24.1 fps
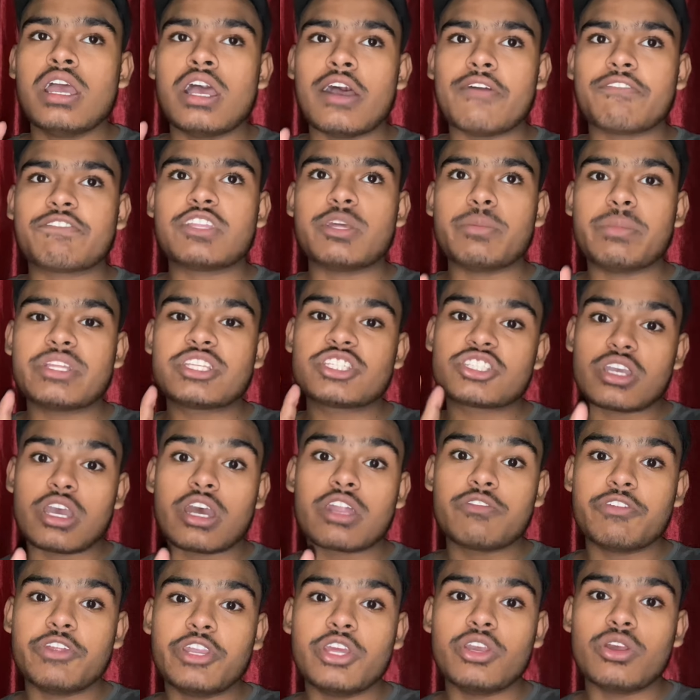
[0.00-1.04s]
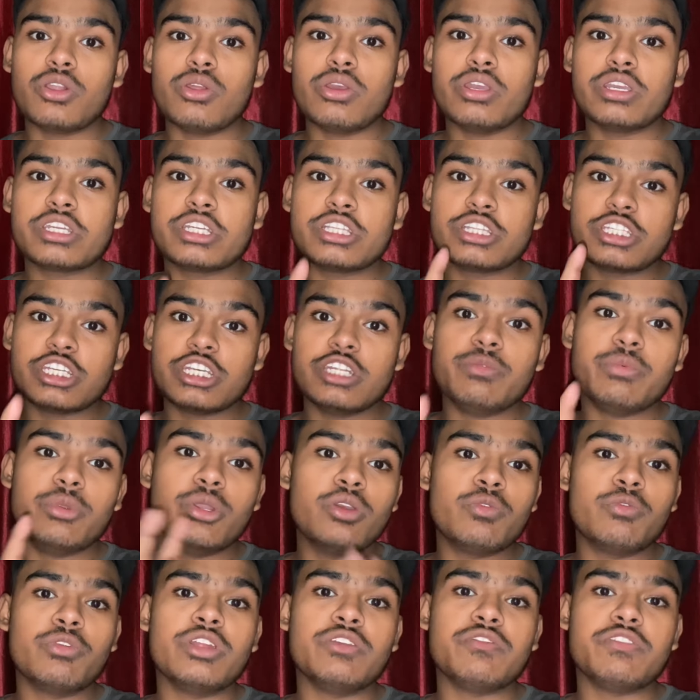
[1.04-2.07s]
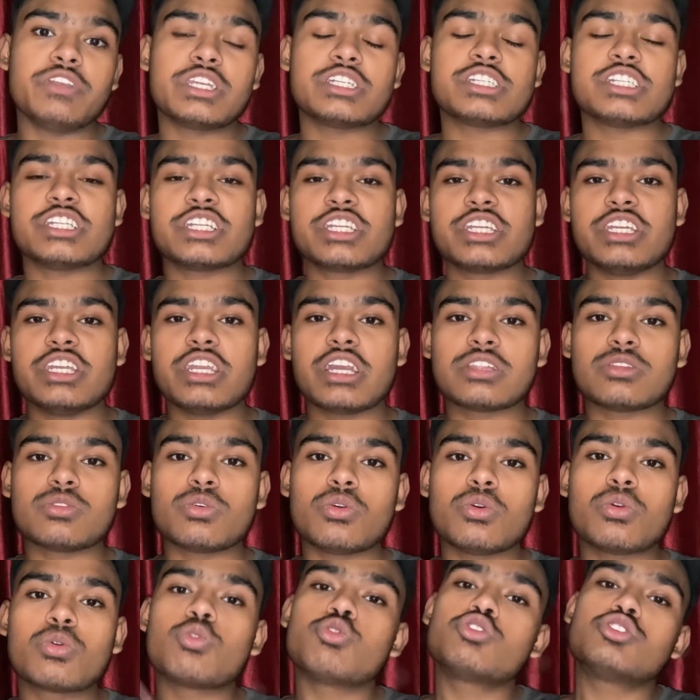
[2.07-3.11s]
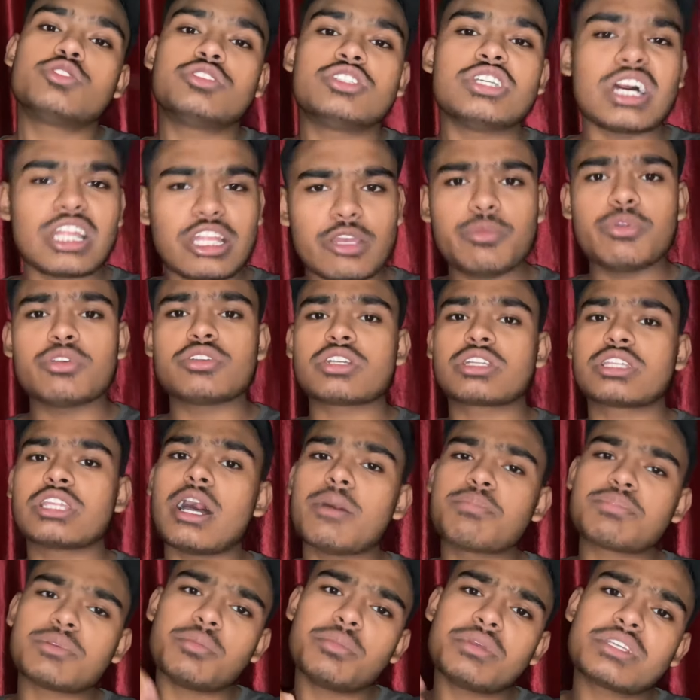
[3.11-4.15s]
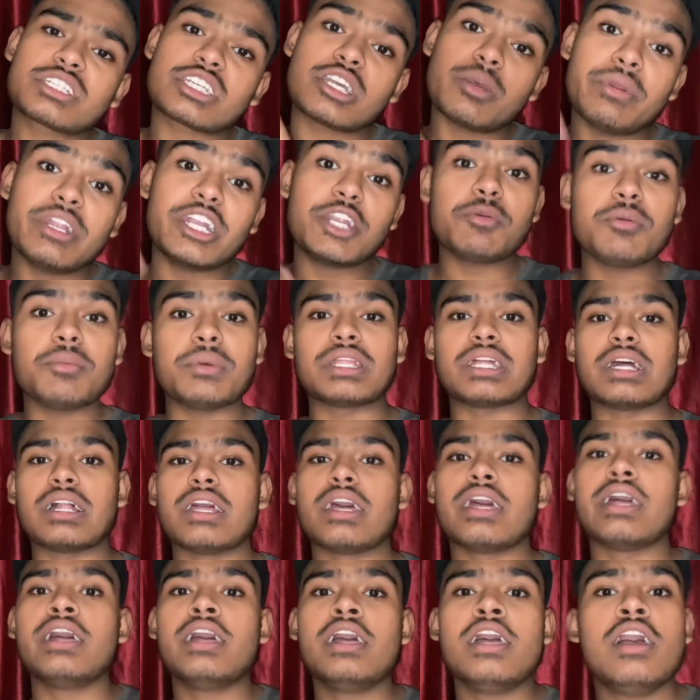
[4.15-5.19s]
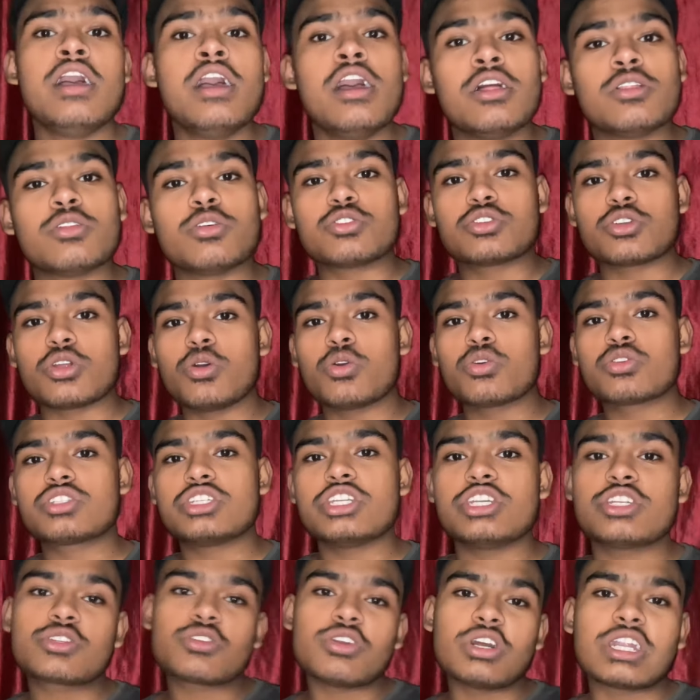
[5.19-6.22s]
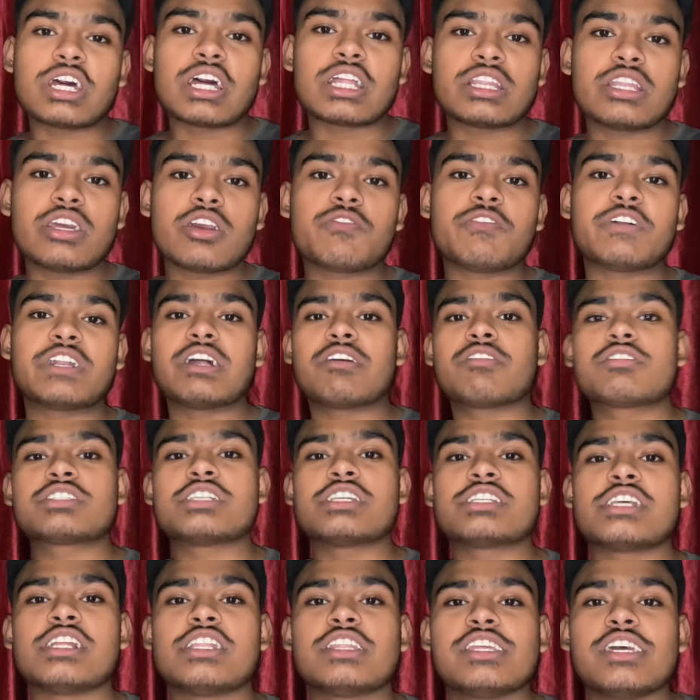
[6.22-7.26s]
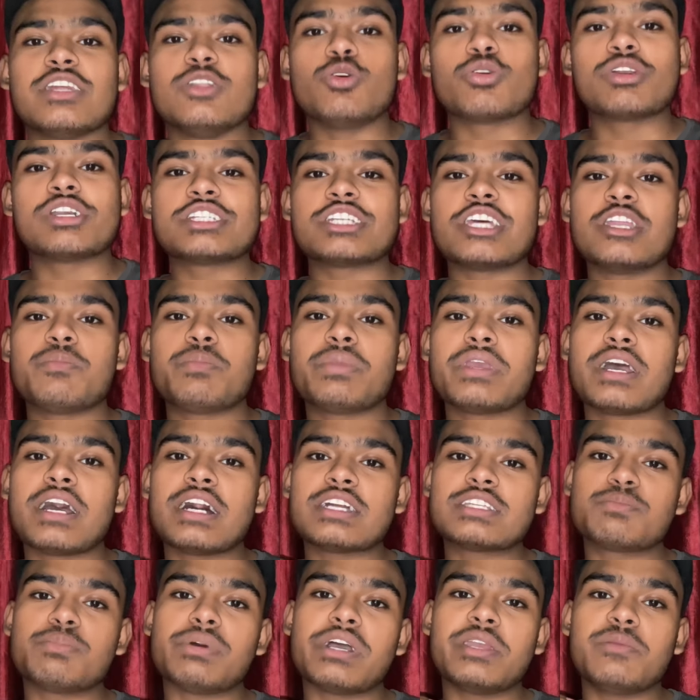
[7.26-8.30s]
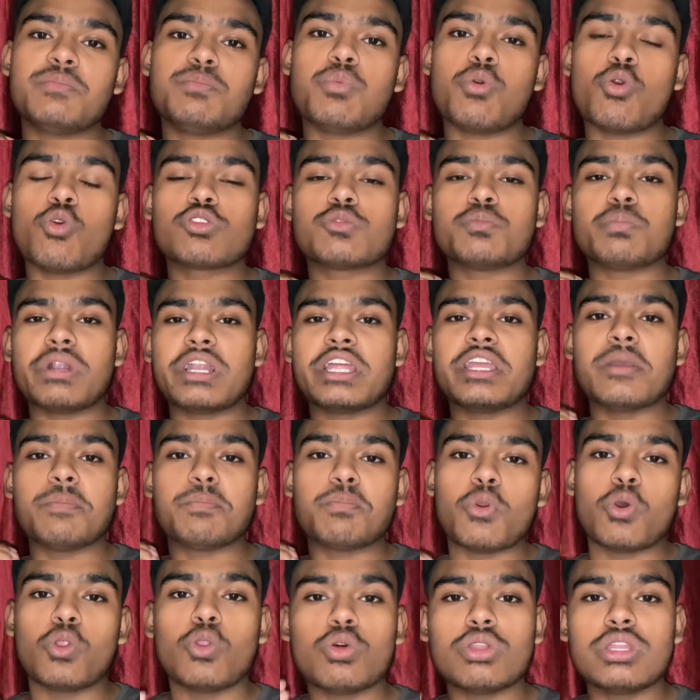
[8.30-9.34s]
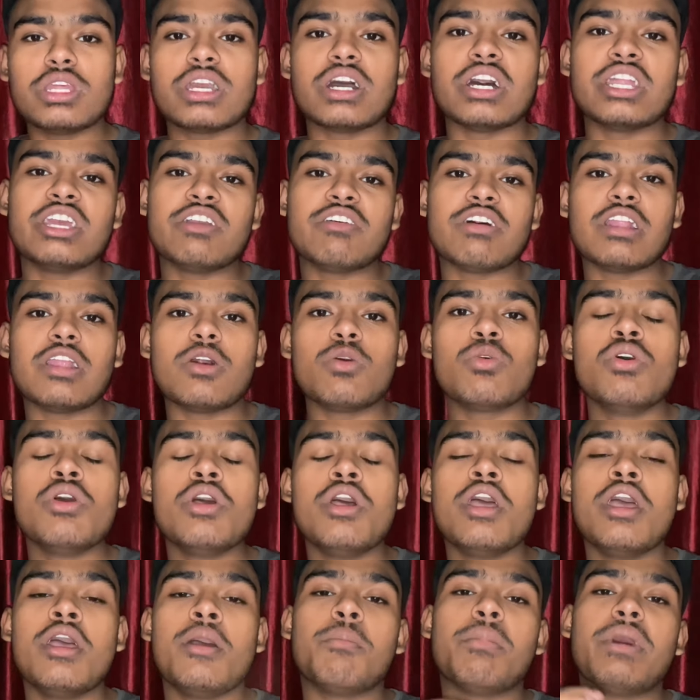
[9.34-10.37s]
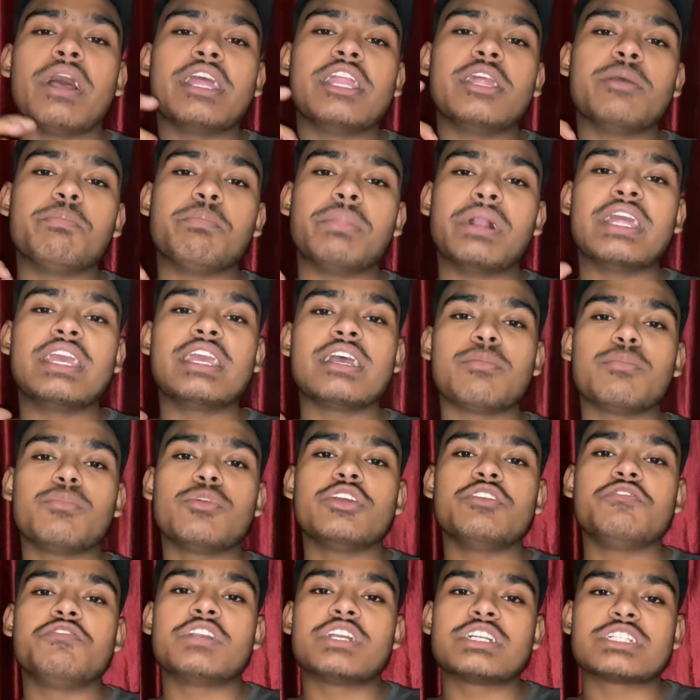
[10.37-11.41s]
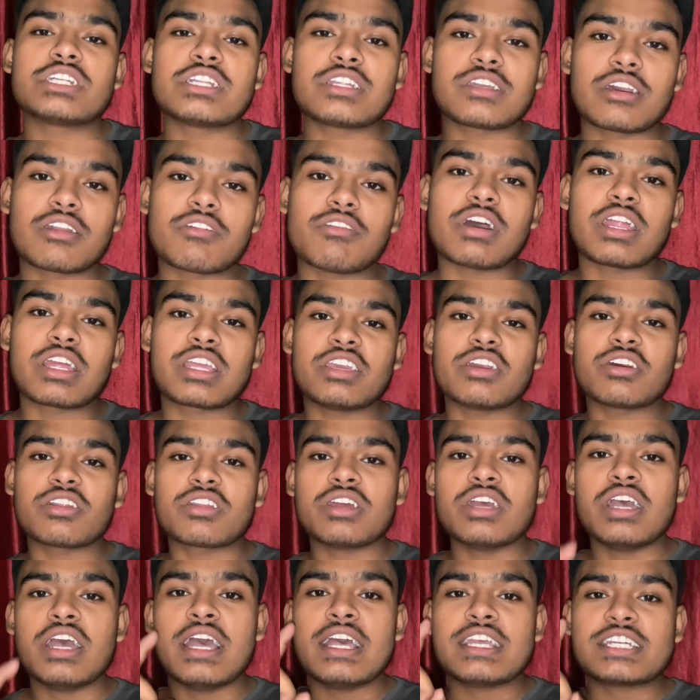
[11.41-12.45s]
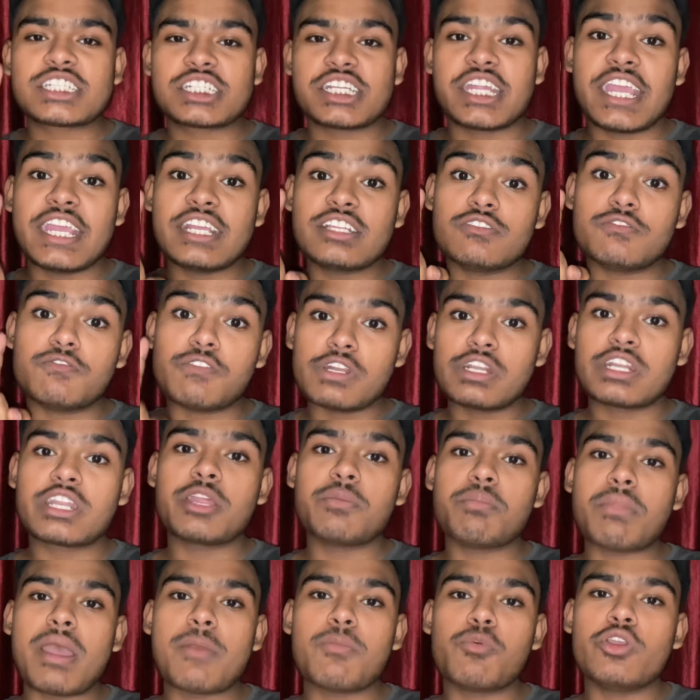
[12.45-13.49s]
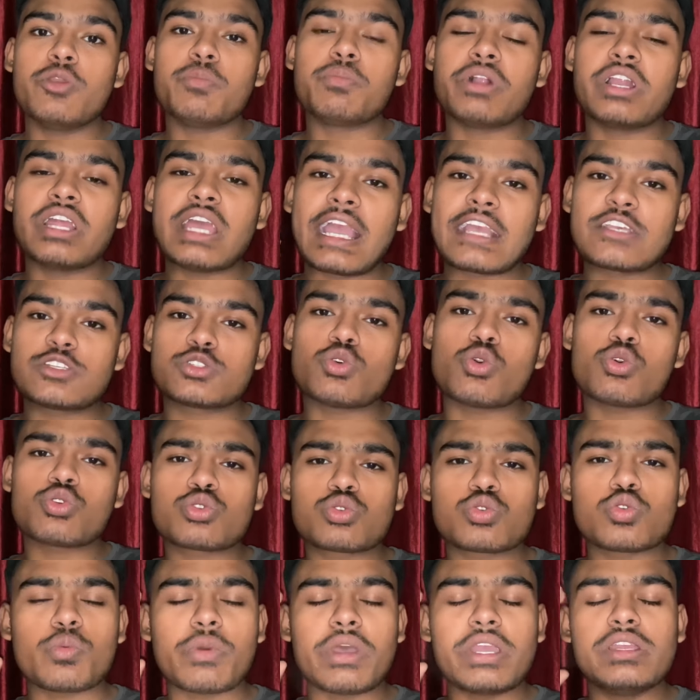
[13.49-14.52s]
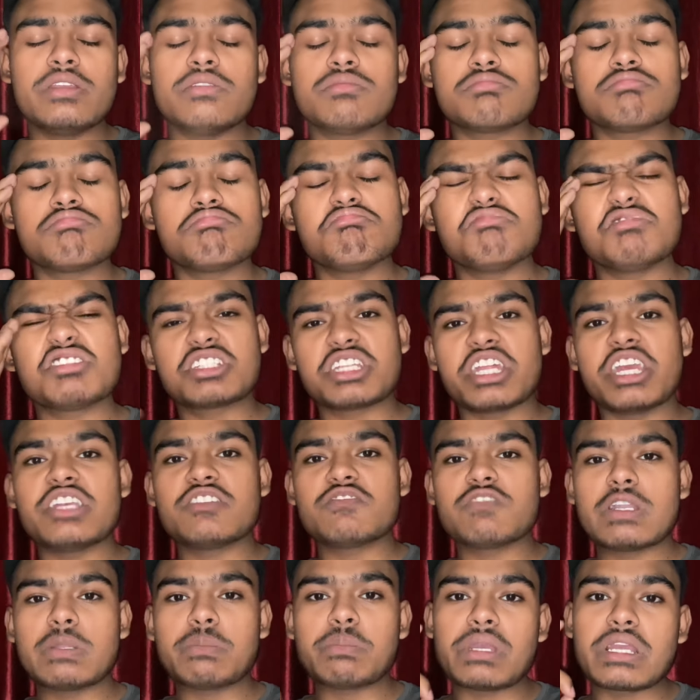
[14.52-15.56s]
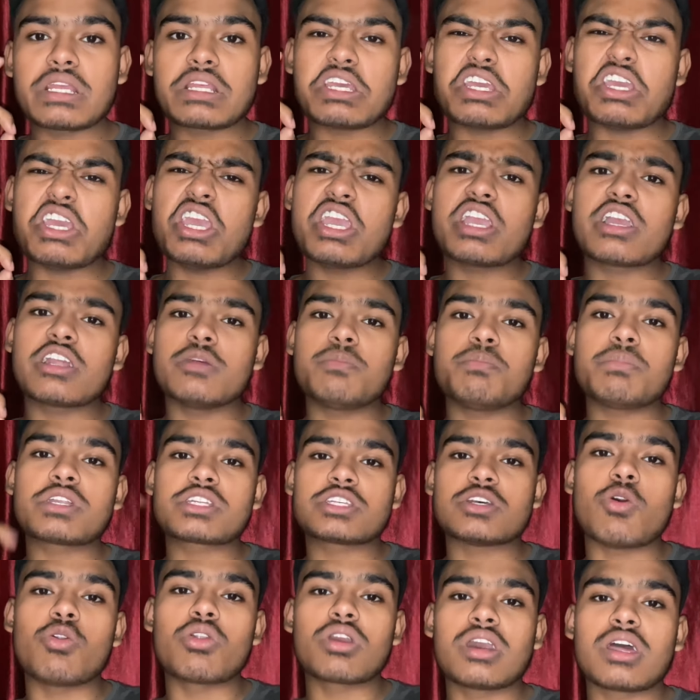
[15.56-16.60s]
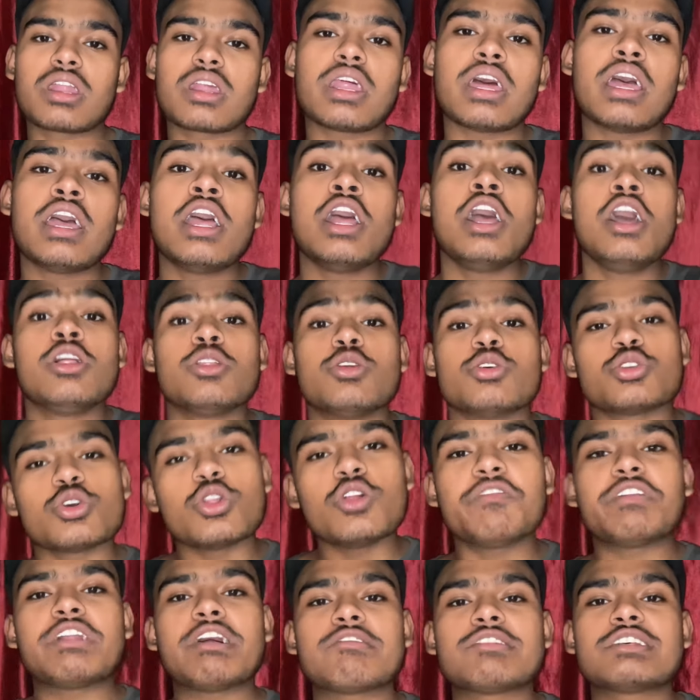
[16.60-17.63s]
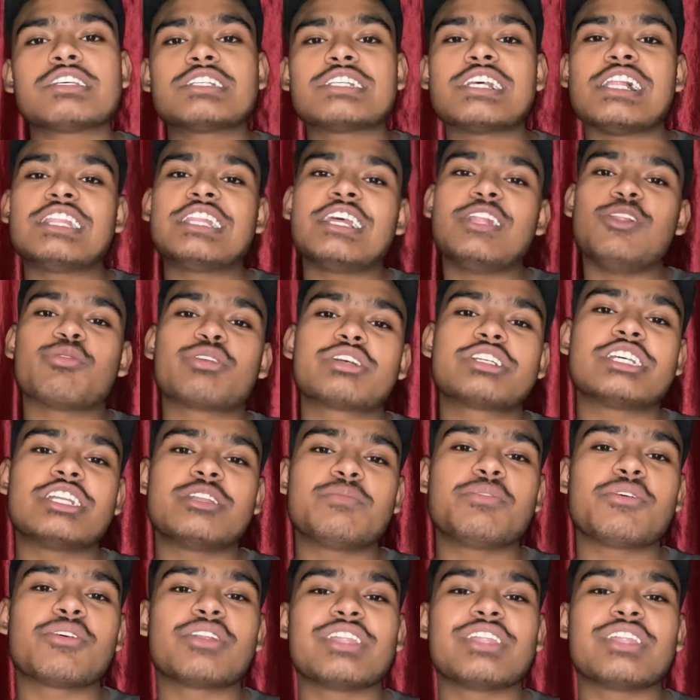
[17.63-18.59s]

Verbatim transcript: हफ्ते में चार वीडियो लगेगी तीन वीडियो मॉडिफिकेशन की या तो कुछ ज़्यादा भी हो सकता है आप सभी इस कमेंट में बताना है तो चलो उस चीज़ को हटाते हैं फटाफट से चलते हैं लोकेशन पे आज भाई बहुत बढ़िया पोलो दिखाने वाला हूँ भाई ने बढ़िया मॉडिफिकेशन करवा रखी और स्टेज वन रिमैप हुई पड़ी एक्सोस तो भाई स्टेज वन पे एक नंबर साउंड कर रहा है तो चलो फटाफट से चलते लोकेशन पे और